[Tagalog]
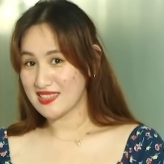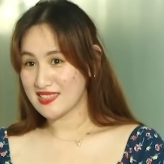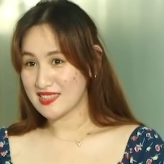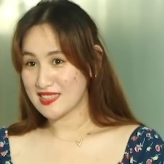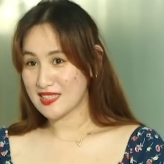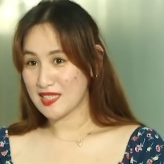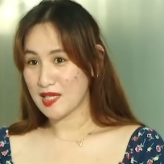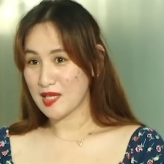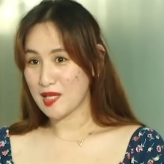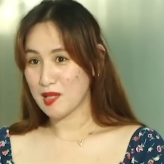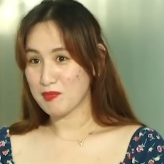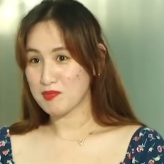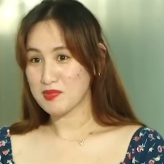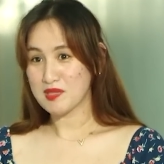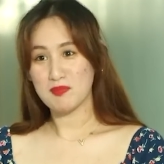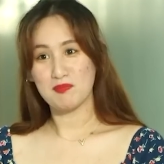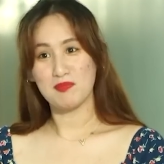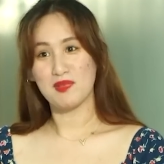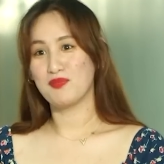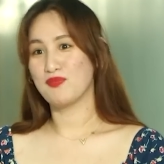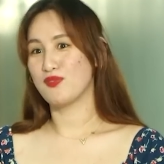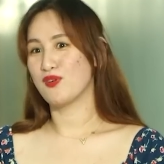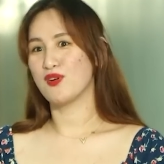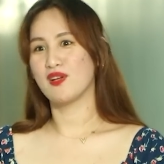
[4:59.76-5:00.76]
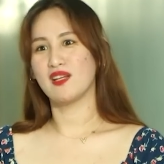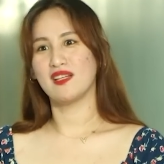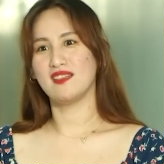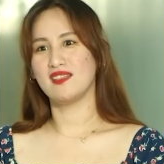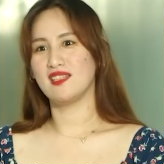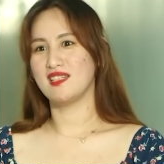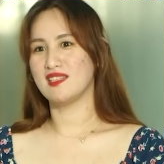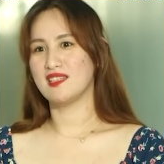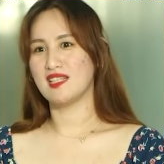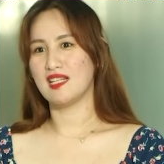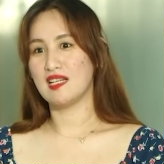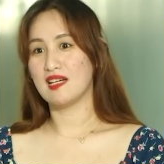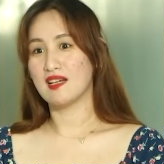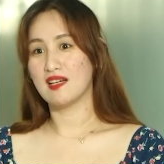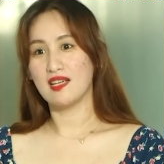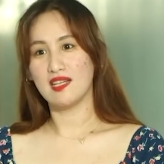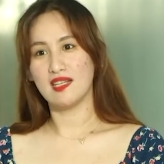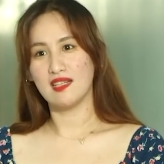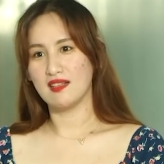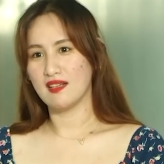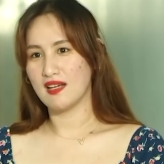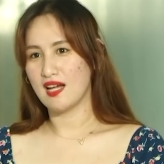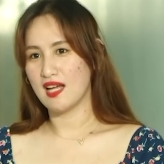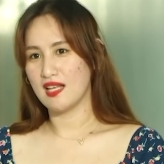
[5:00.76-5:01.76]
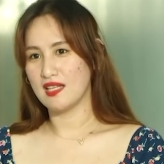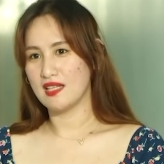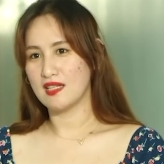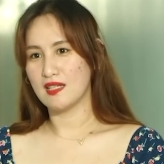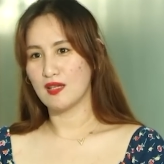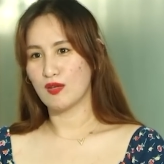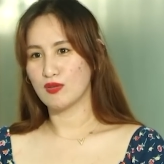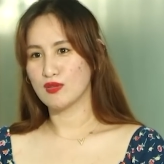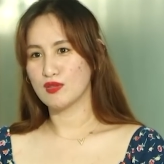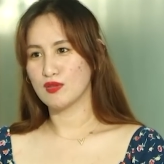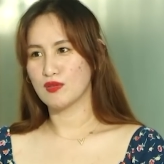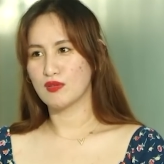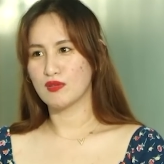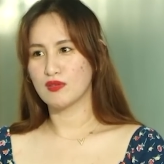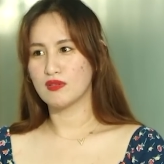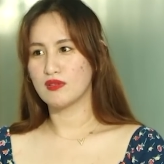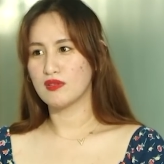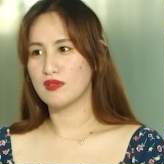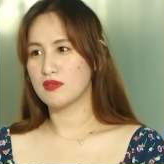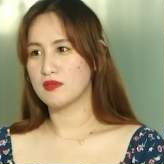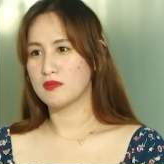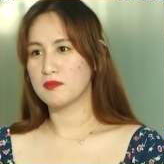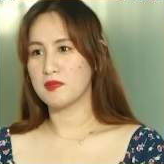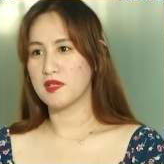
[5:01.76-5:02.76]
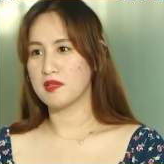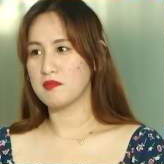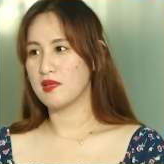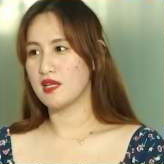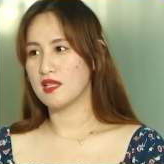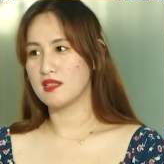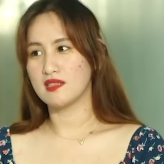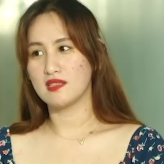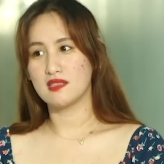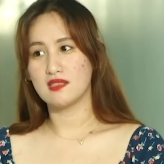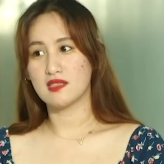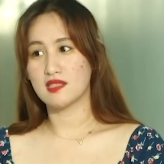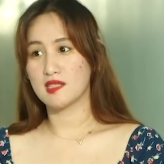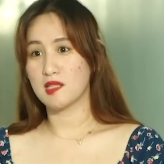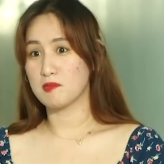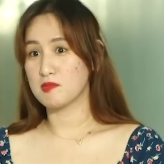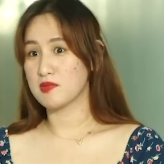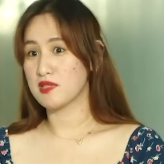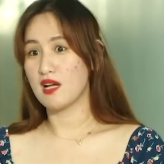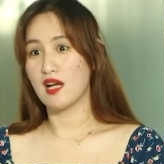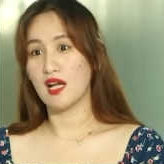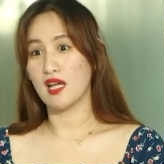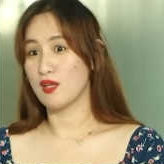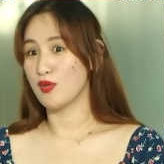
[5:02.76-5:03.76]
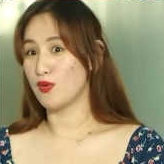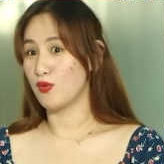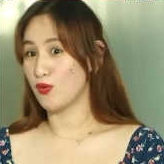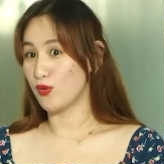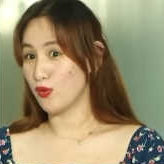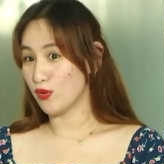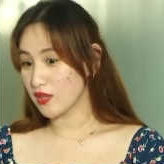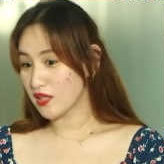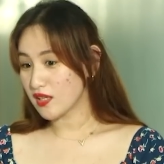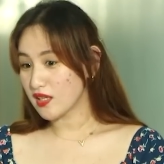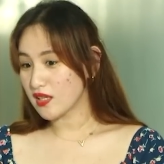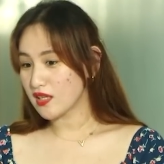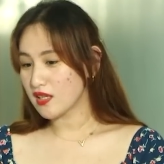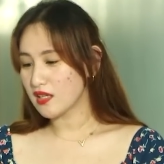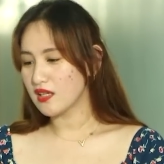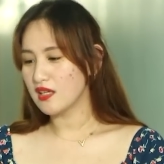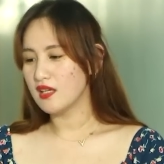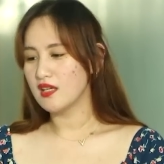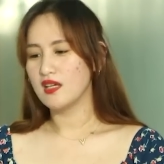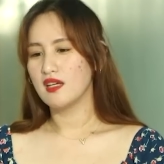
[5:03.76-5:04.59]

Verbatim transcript: steps. Before, hindi talaga hingalin ako. Siguro 500 steps lang. Ayoko na.